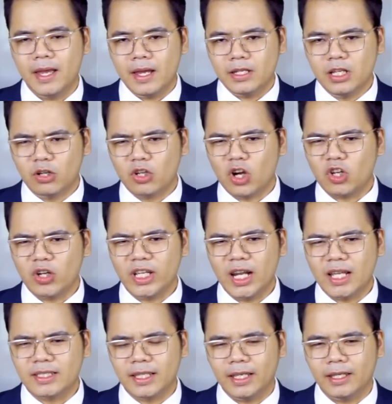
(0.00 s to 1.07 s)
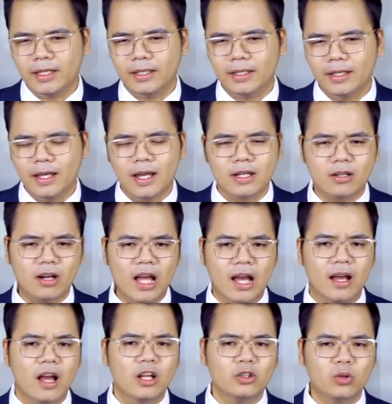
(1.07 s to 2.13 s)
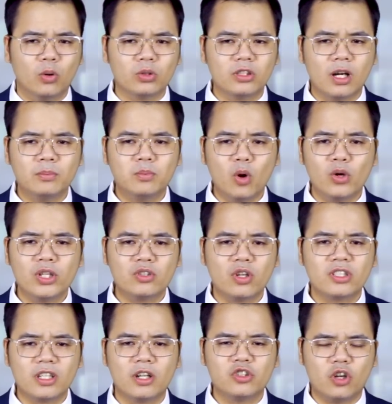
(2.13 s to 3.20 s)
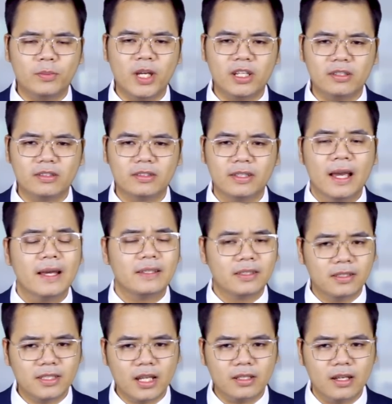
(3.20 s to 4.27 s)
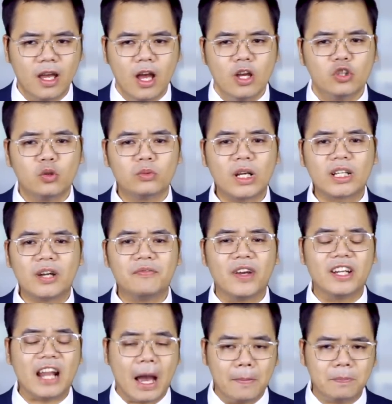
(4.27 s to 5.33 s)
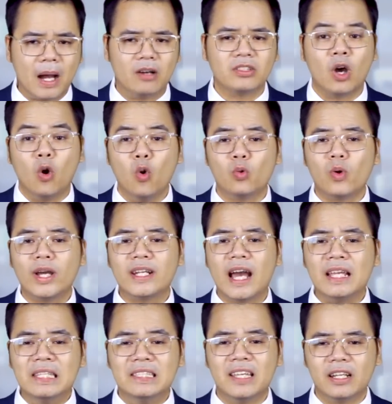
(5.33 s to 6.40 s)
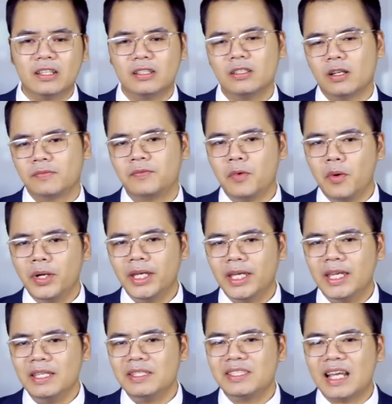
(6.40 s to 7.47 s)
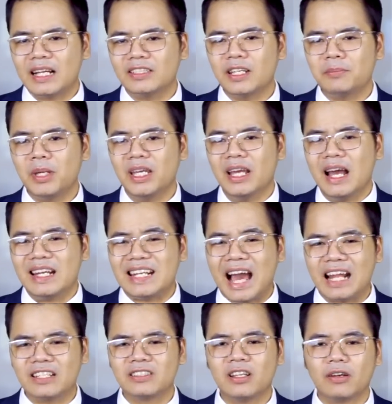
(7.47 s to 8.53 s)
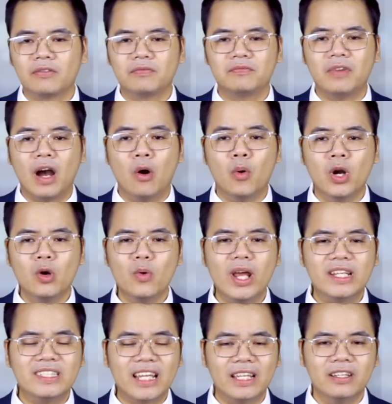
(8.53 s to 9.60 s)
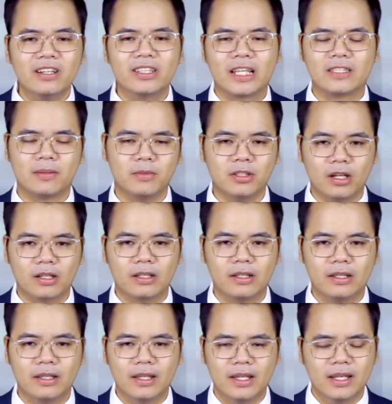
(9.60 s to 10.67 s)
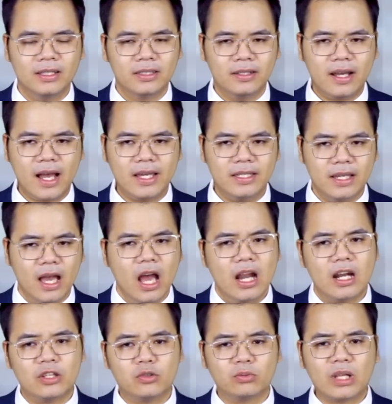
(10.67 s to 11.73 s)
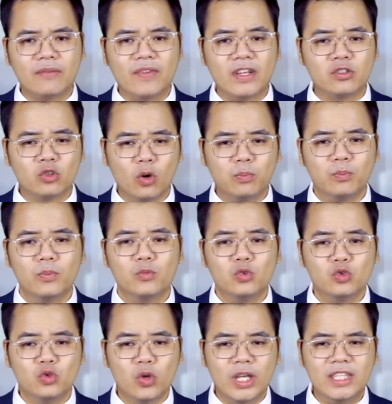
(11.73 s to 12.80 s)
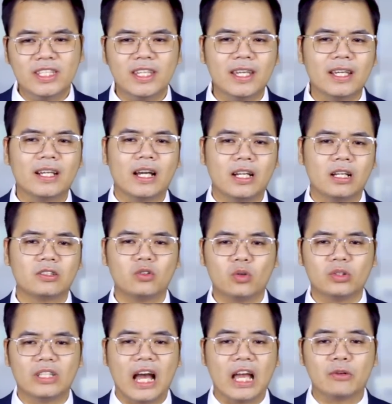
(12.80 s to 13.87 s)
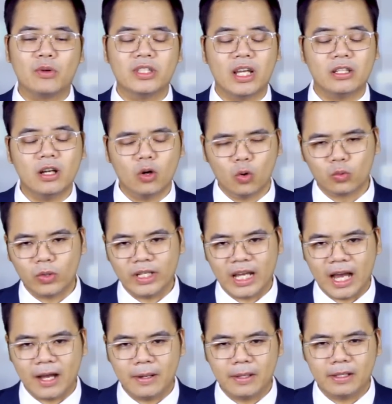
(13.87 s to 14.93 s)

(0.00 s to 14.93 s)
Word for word: Điều đó có nghĩa là gì? Đó là Thủ tướng Boris Johnson cho biết, thứ nhất, chúng ta cần phải đảm bảo rằng Ukraine nhận được vũ khí, trang thiết bị, đạn dược và huấn luyện nhanh hơn kẻ xâm lược. Thứ hai là chúng ta phải giúp duy trì khả năng tồn tại của nhà nước Ukraine.